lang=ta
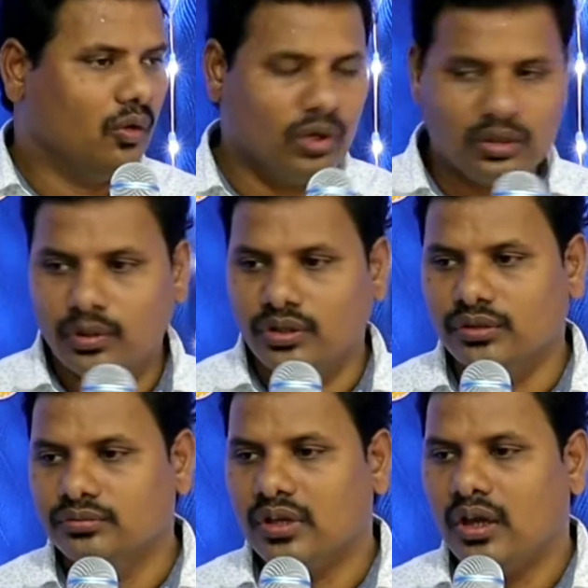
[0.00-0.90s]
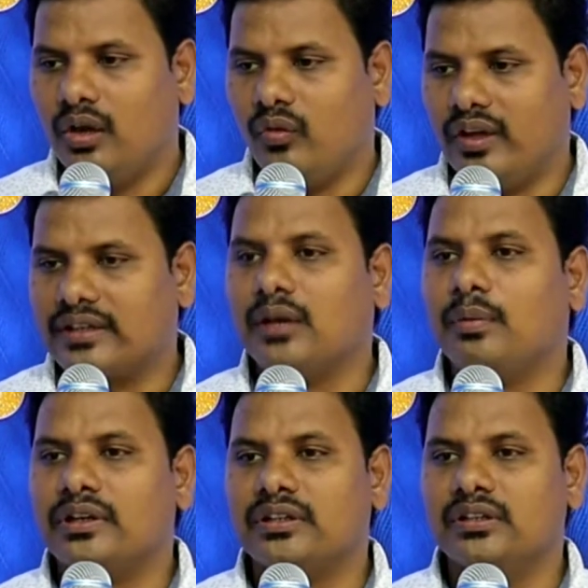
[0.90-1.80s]
ஒருபோதும்
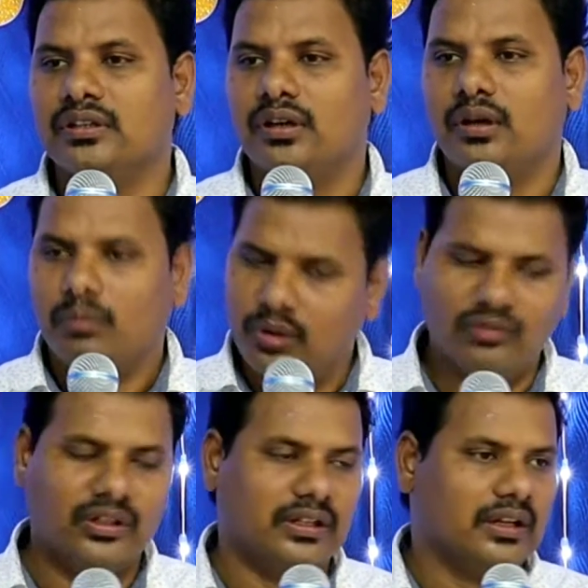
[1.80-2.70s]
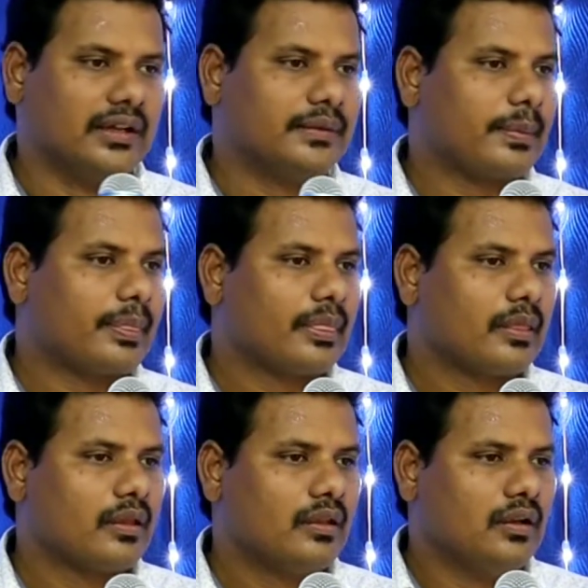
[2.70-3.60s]
வெக்கப்பட்டு போவதில்லை
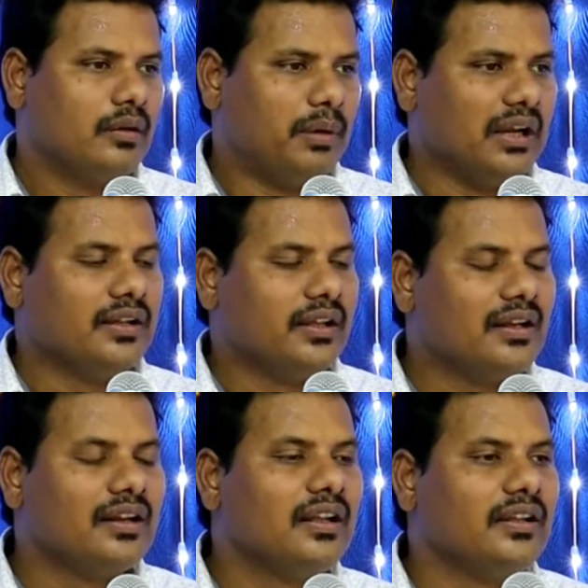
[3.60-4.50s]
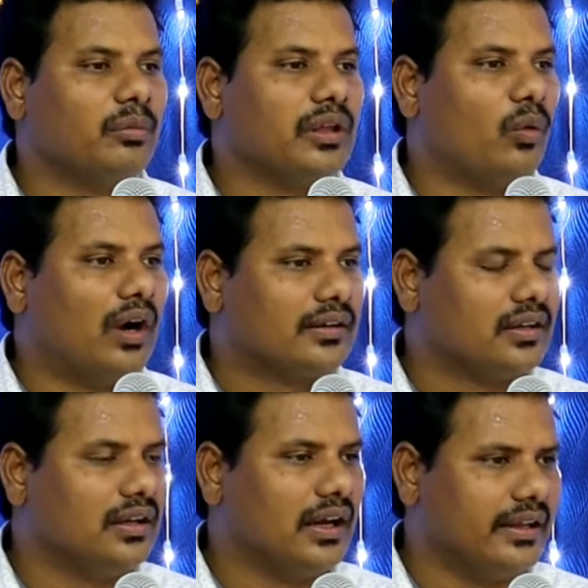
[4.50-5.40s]
பல நேரங்களில் நம்முடைய
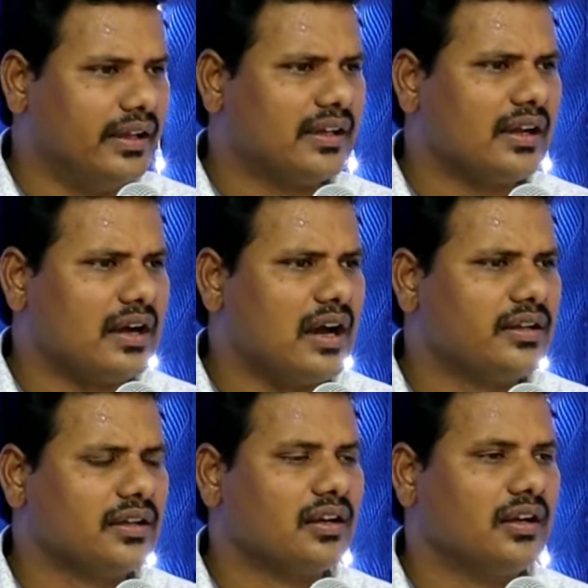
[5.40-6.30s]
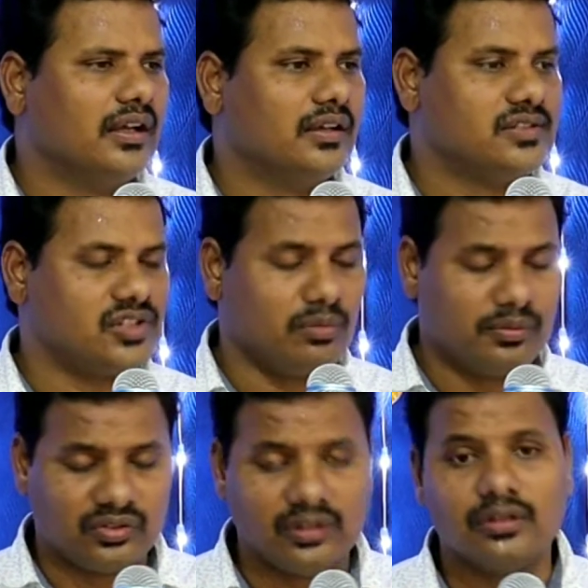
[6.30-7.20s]
வாழ்க்கையில் அநேக காரியங்களில்
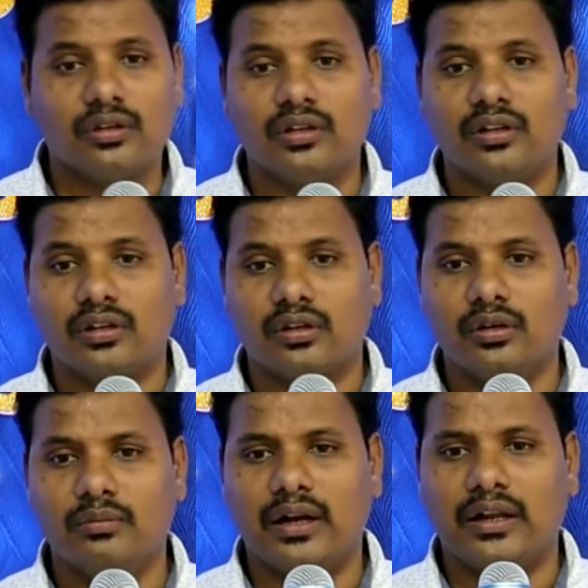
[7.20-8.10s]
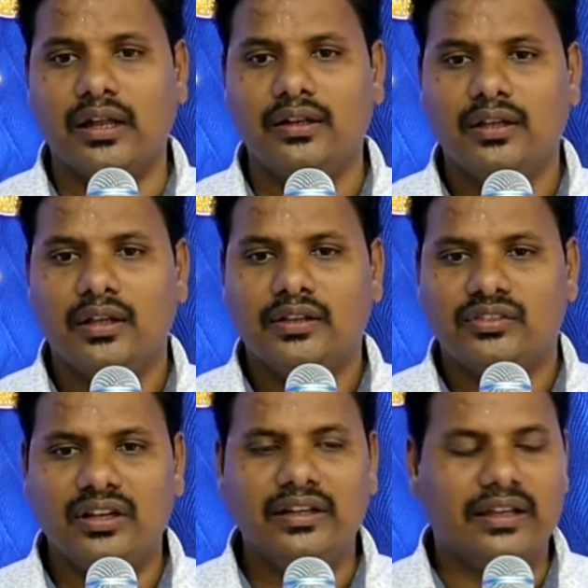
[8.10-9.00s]
ஜெபம் செய்து கொண்டிருக்கிறோம் ஆனால்
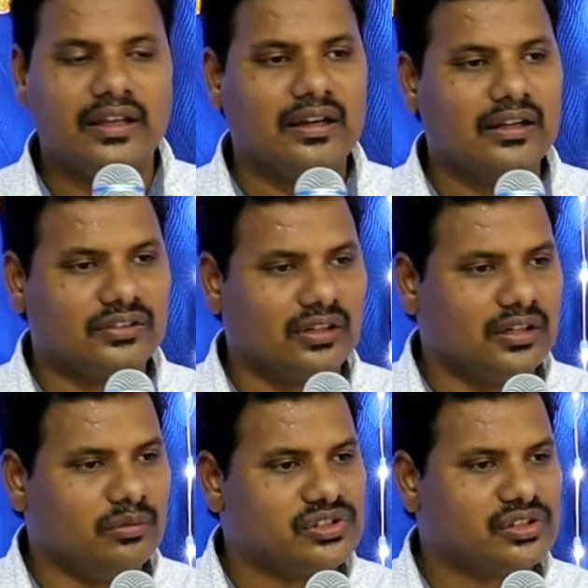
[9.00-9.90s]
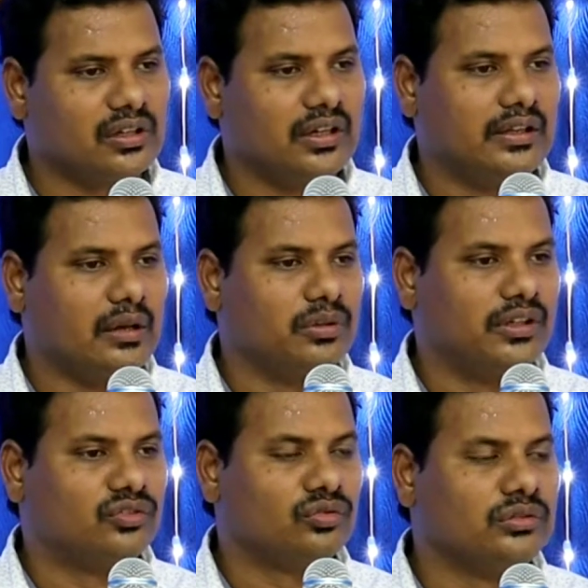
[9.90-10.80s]
சில நேரங்கள் சில நிமிஷங்களை
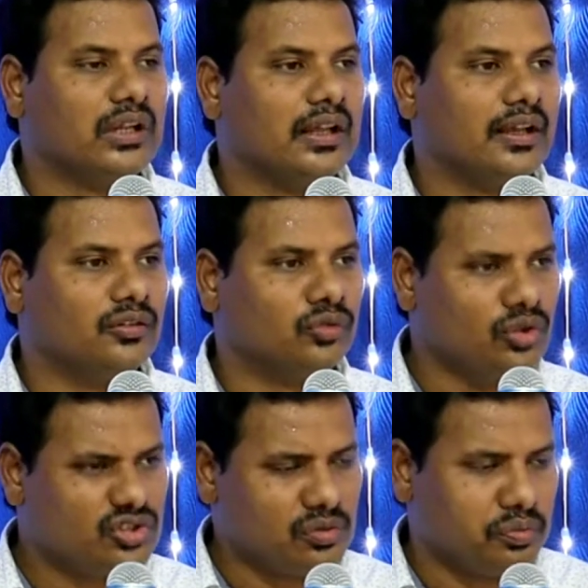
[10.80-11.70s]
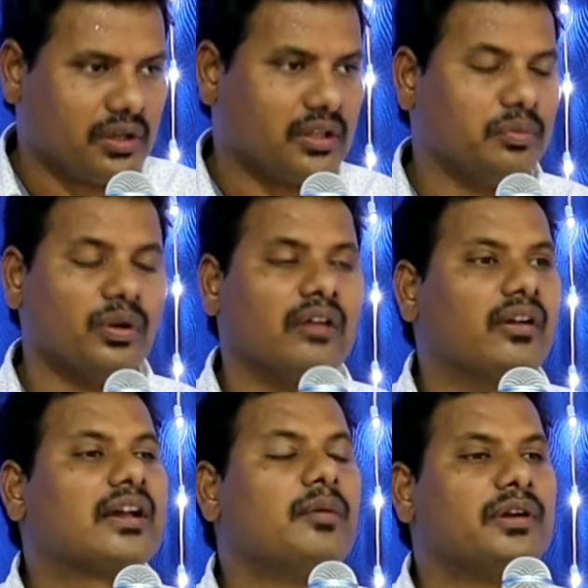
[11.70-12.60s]
நம்முடைய சூழ்நிலைகள் தோற்று போனது போல
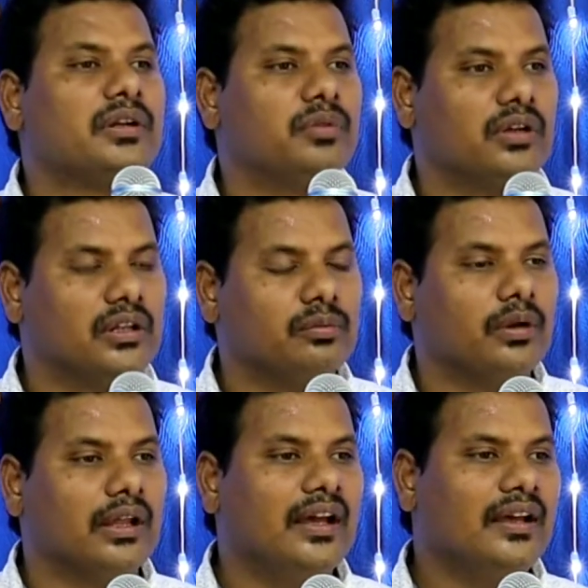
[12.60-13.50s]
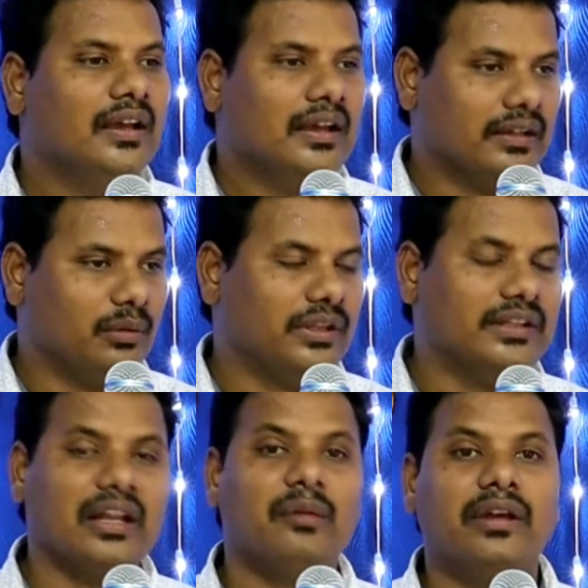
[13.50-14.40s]
வெக்கப்பட்டு போனது போல நம்முடைய
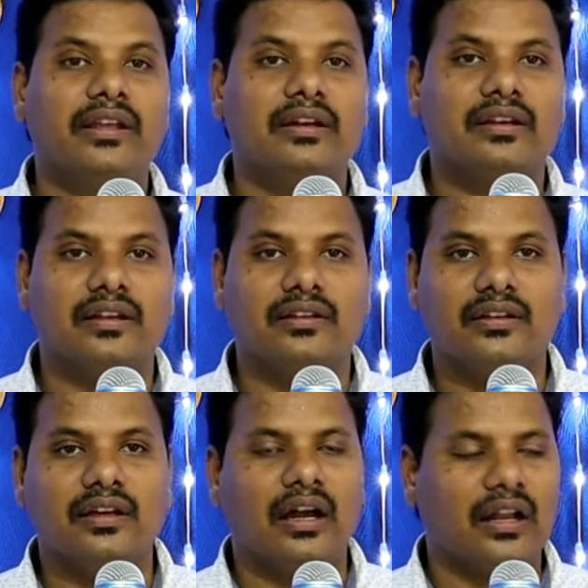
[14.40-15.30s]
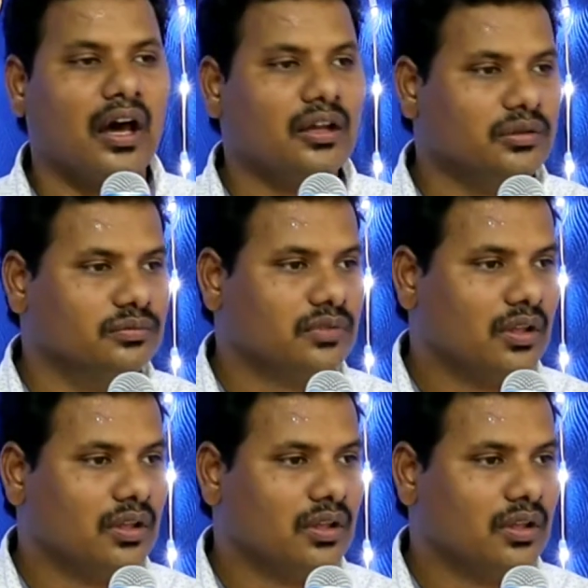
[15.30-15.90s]
நிலைமை இருக்கிறது ஆனாலும்